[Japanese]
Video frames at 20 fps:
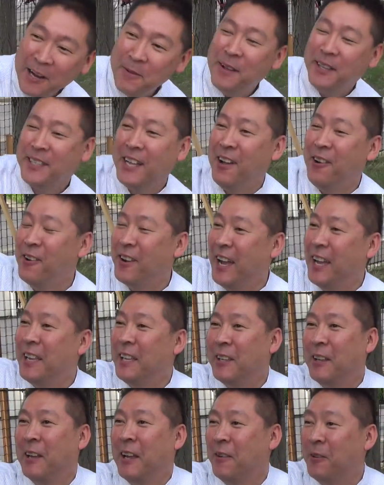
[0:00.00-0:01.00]
ありますか他
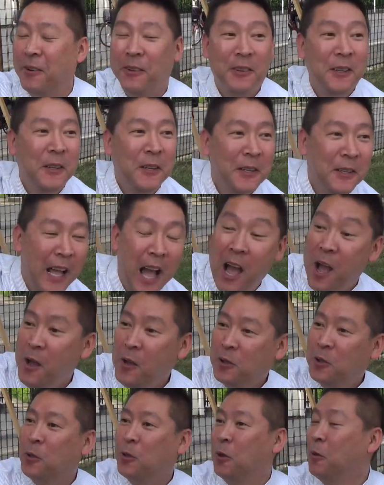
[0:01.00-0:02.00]
あのあ
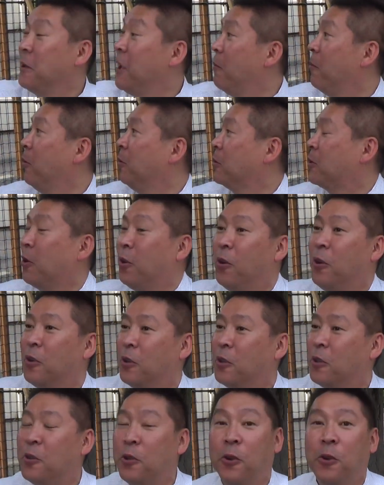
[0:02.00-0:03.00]
そうそうね傍聴
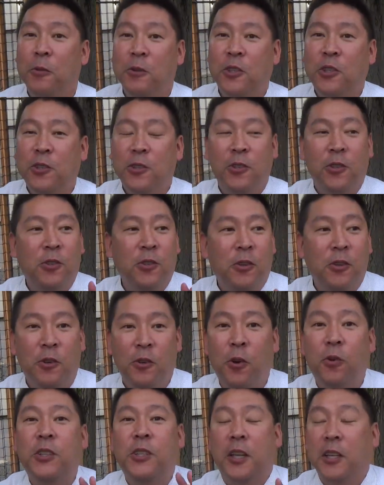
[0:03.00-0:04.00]
今日
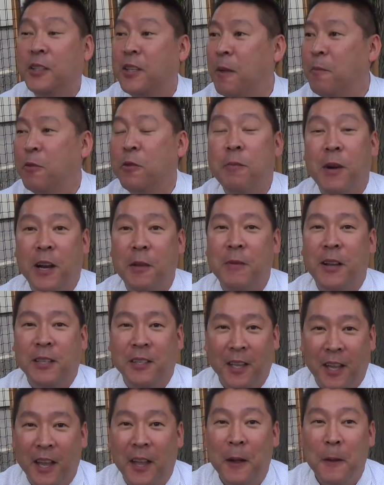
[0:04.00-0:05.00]
16席全部埋まりま
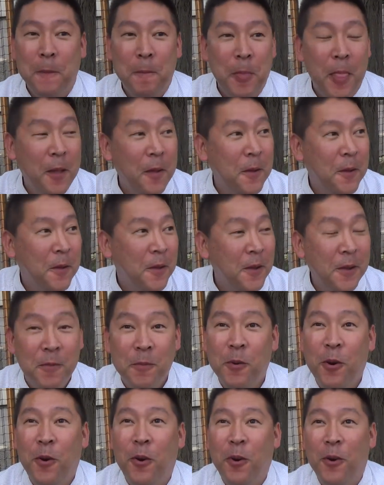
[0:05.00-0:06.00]
して
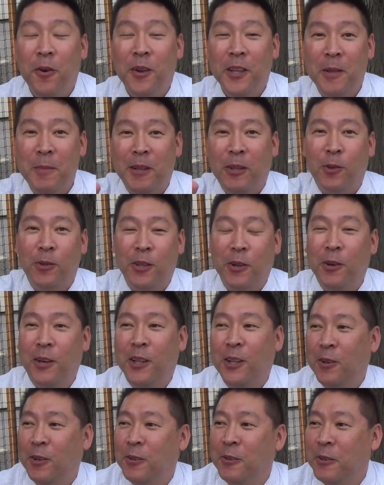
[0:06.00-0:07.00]
もう今取ってく
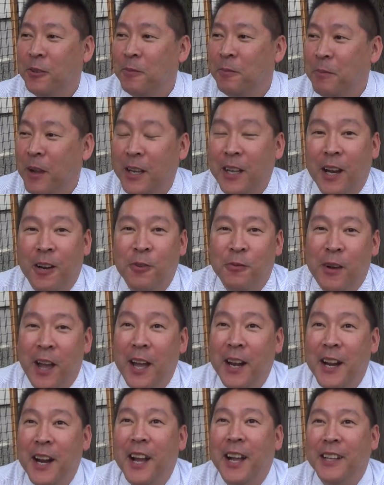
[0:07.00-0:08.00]
れてる牧原君も
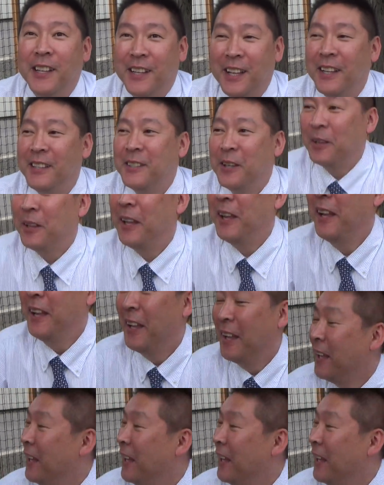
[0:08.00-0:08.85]
入れなかったんですよね